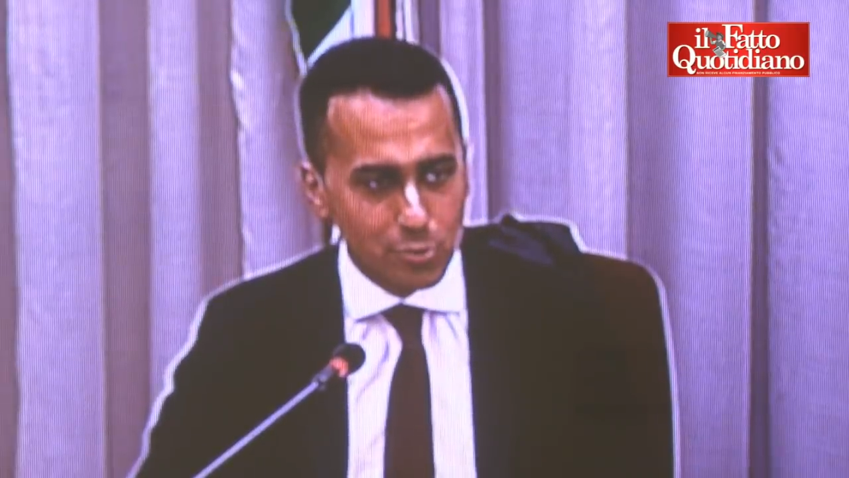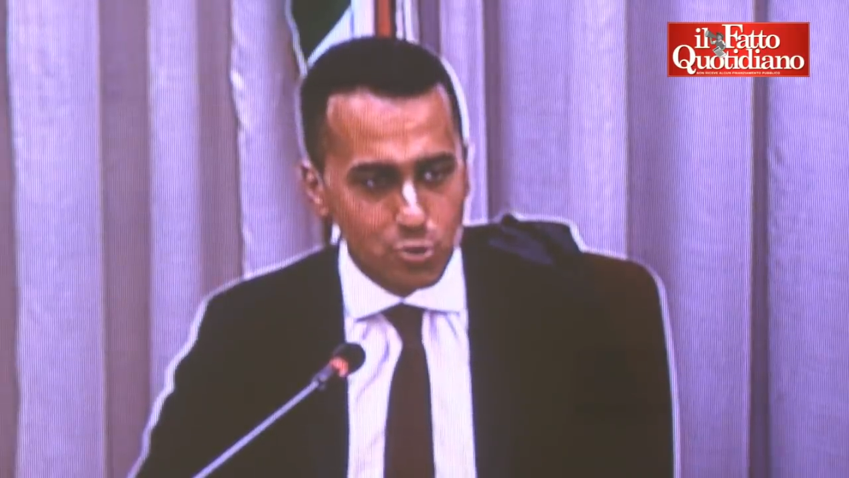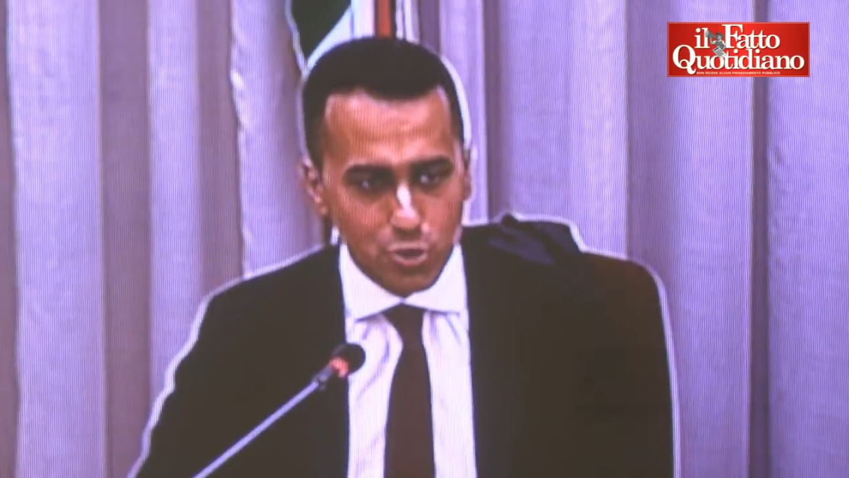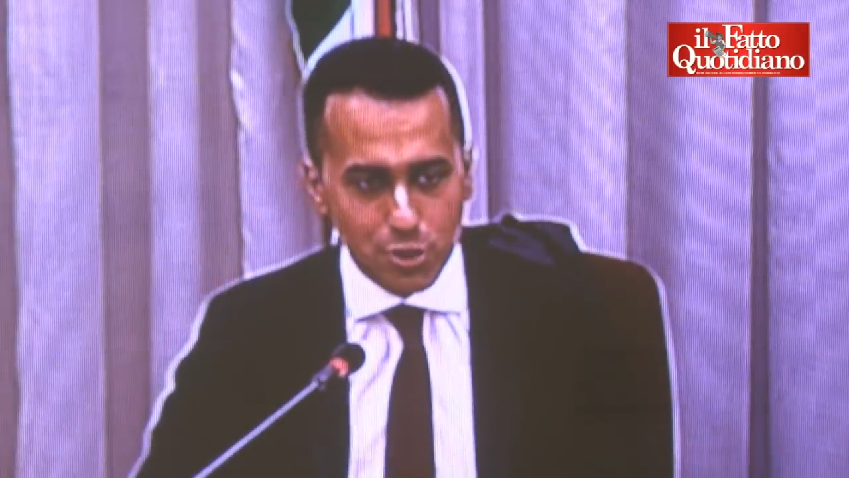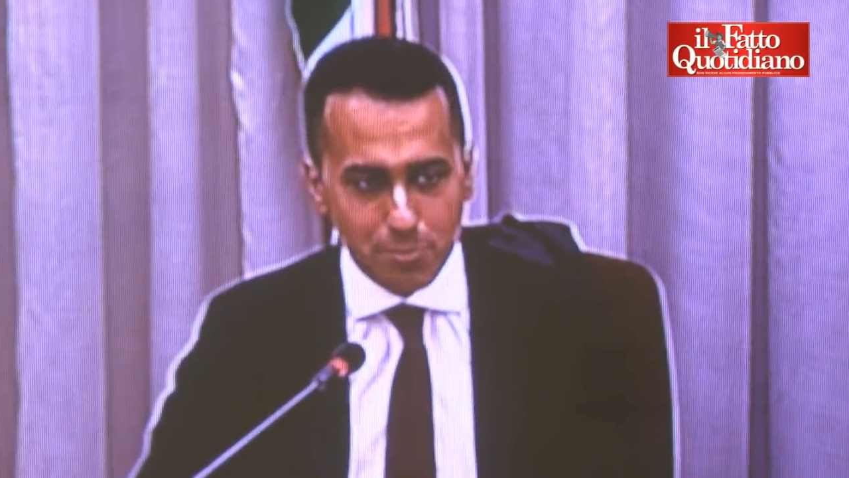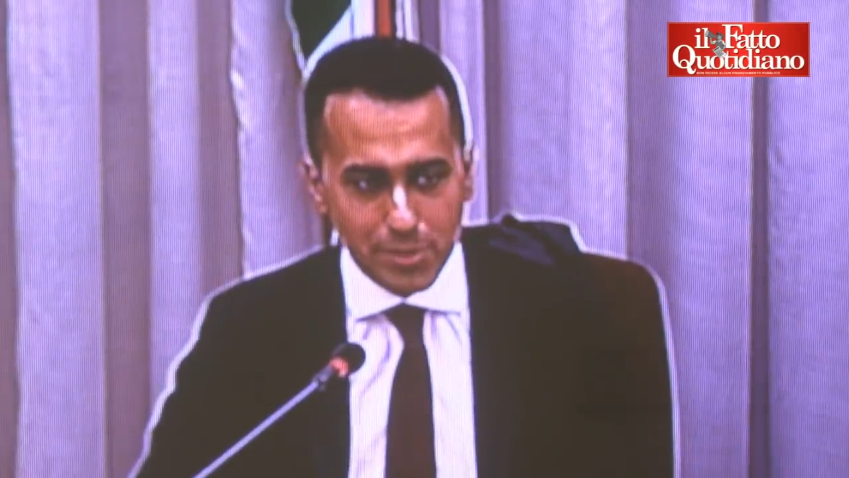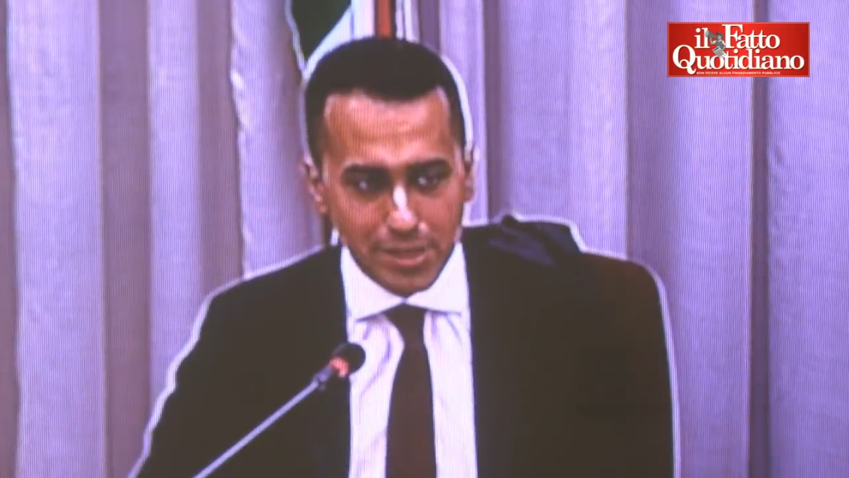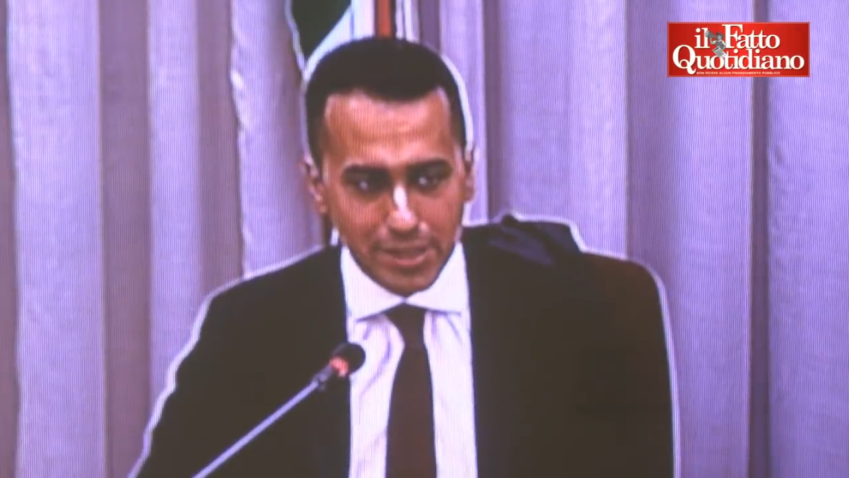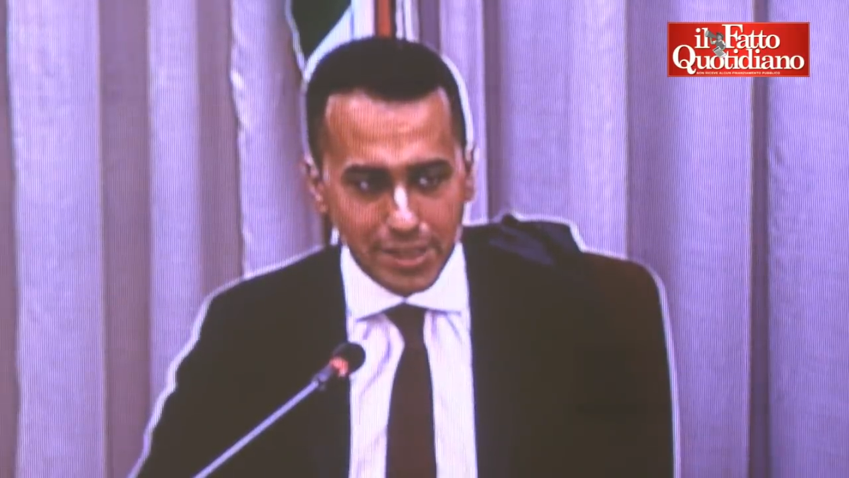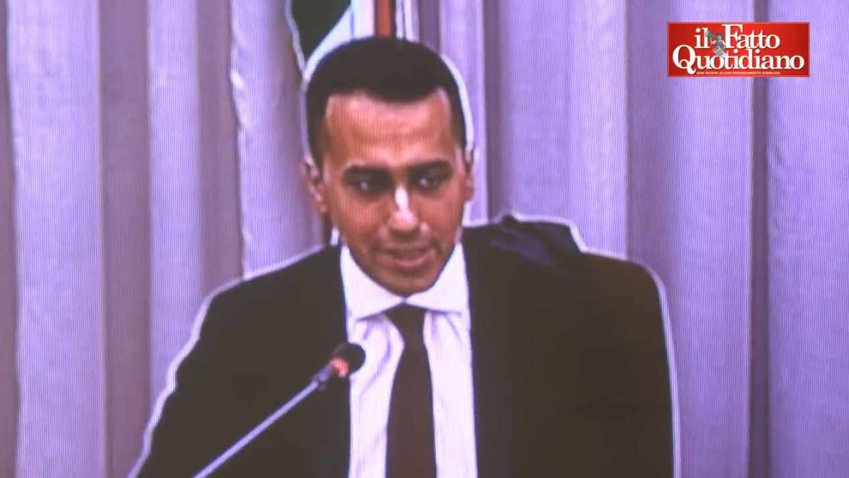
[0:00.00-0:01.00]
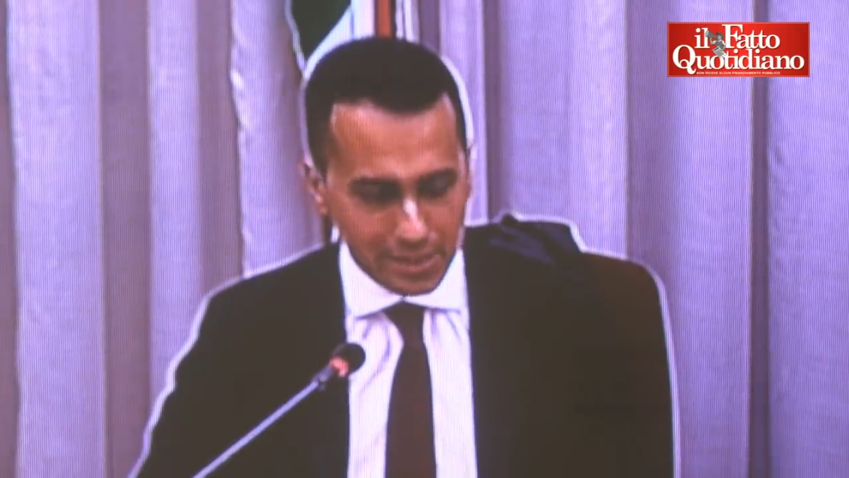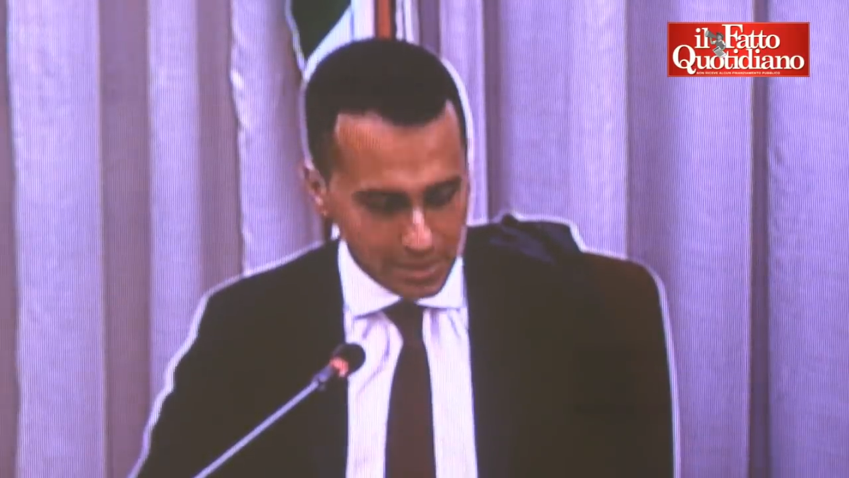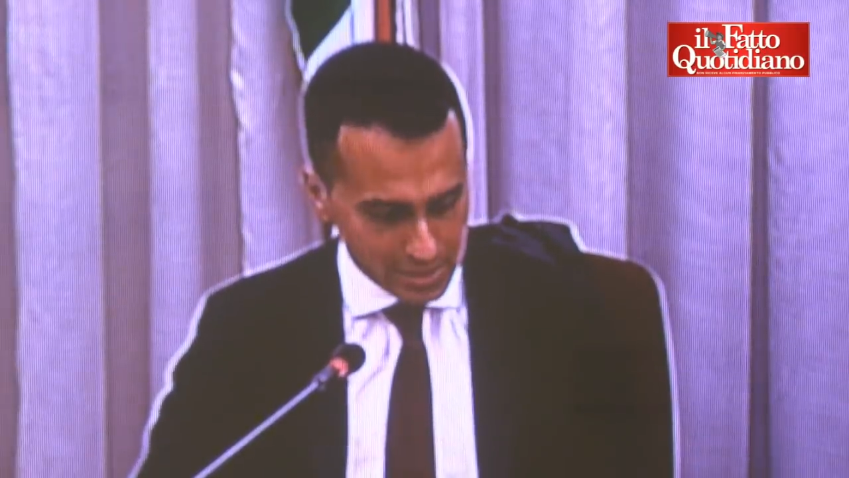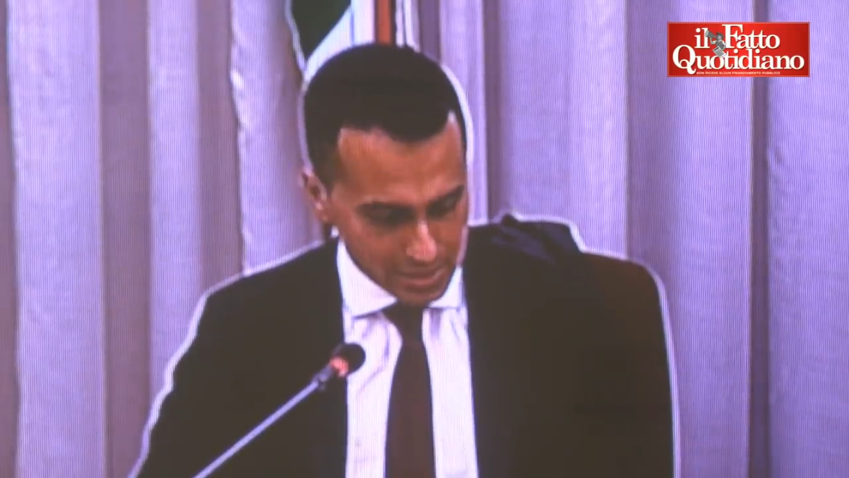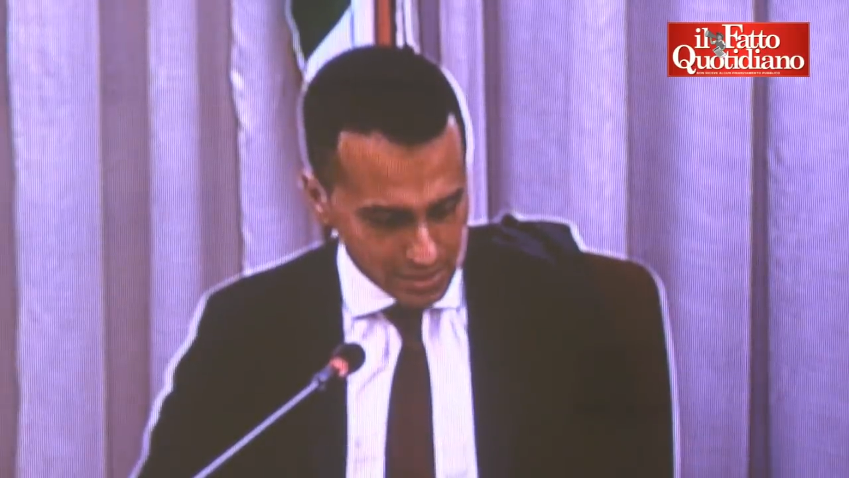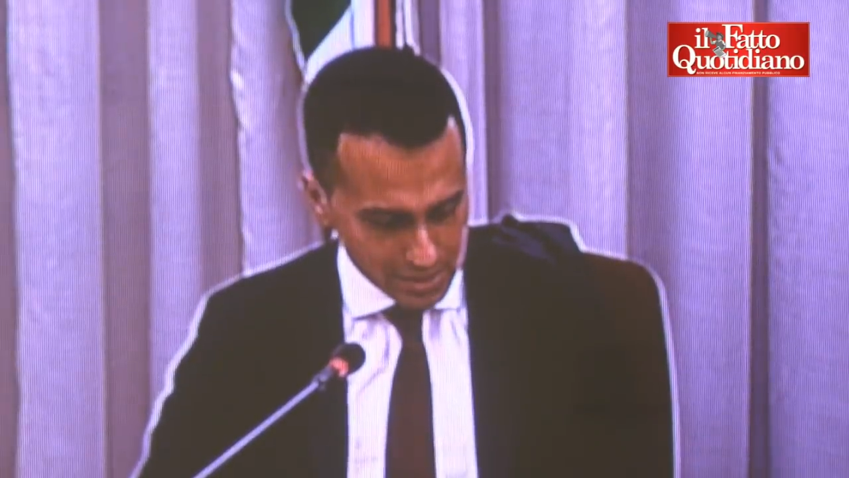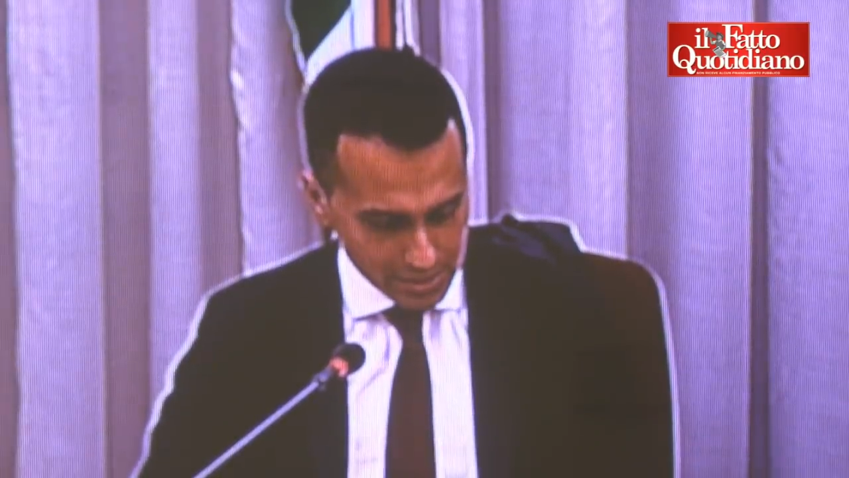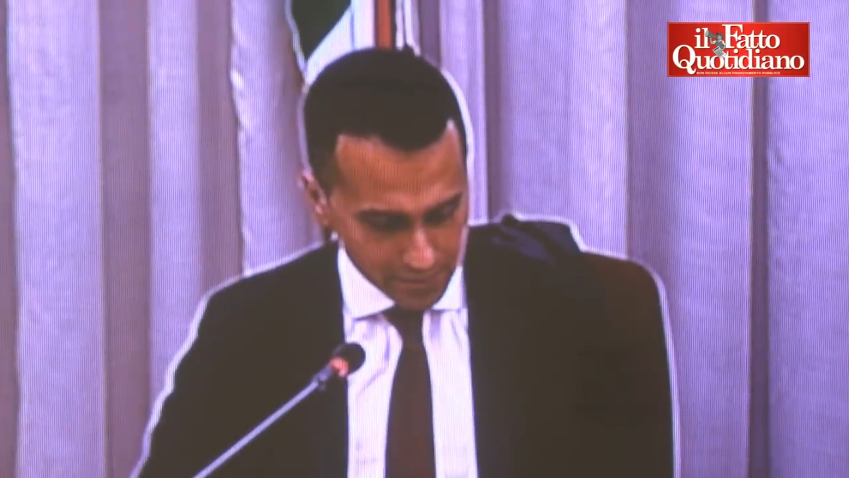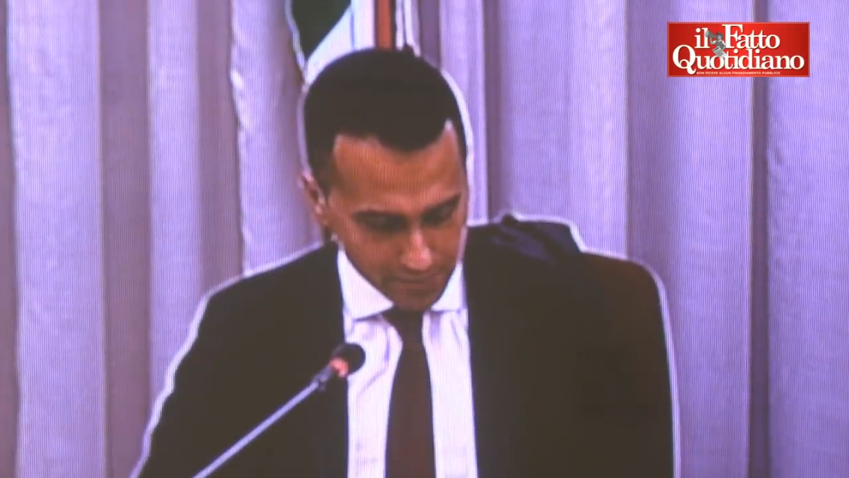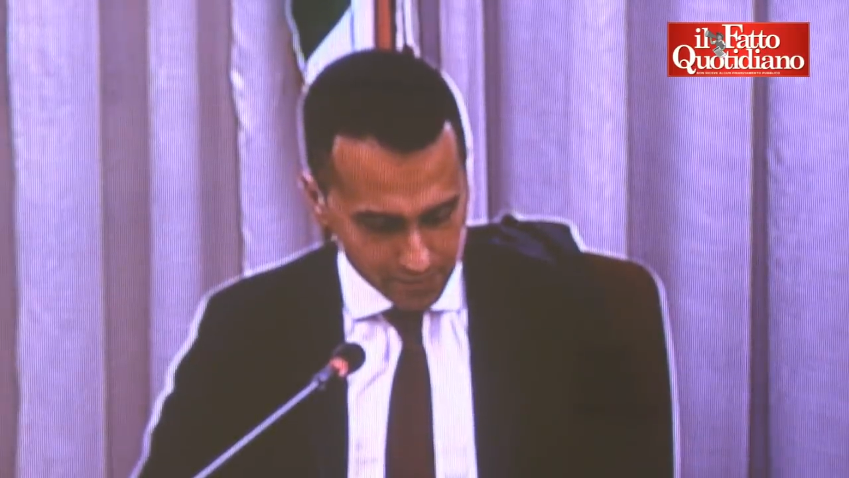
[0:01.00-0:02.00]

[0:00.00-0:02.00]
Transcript: possibile che eh,